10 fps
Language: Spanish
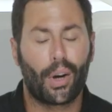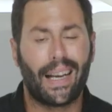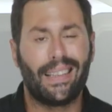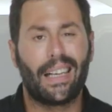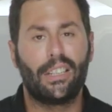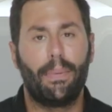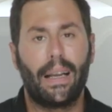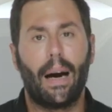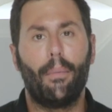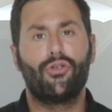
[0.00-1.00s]
porque te
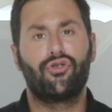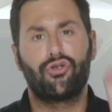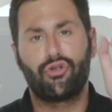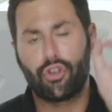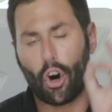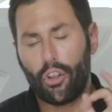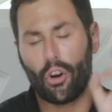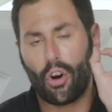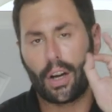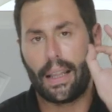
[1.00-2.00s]
explicamos
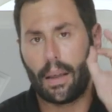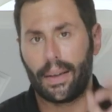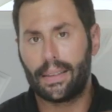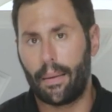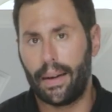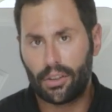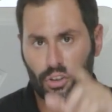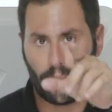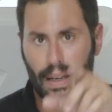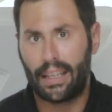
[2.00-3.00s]
todo lo que debes saber
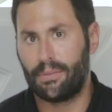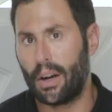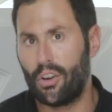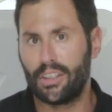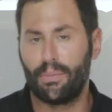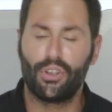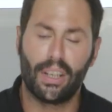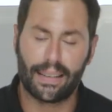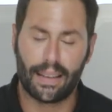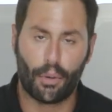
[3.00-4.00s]
sobre las mejores
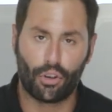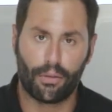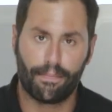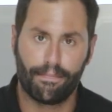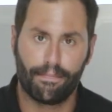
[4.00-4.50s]
mochilas de moto.